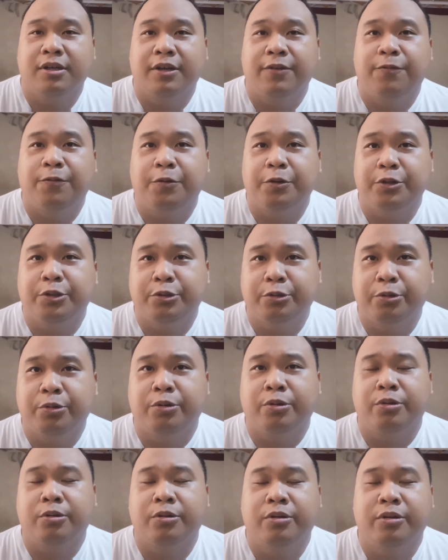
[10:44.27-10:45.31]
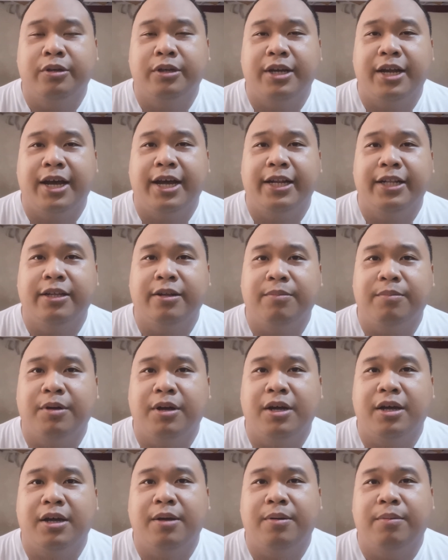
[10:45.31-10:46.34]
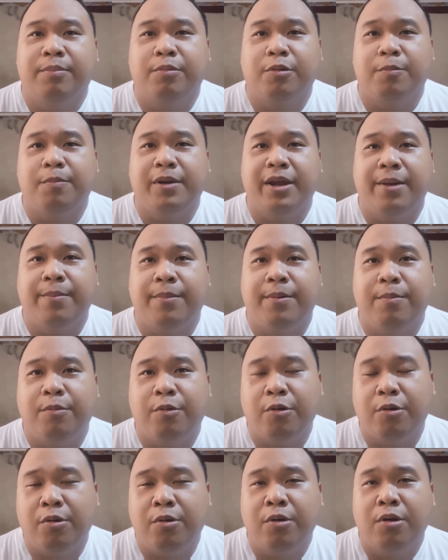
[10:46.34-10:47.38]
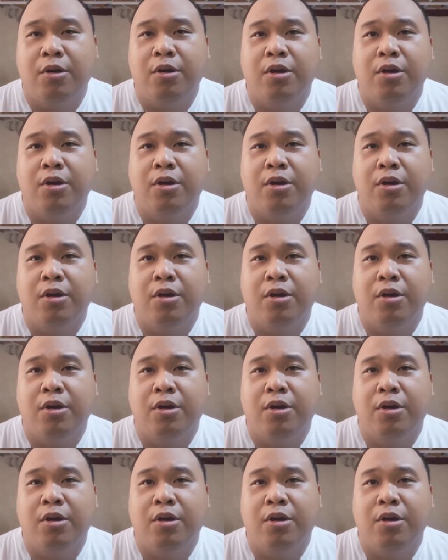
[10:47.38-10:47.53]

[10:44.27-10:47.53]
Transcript: At for sure, lahat ng mga problema mo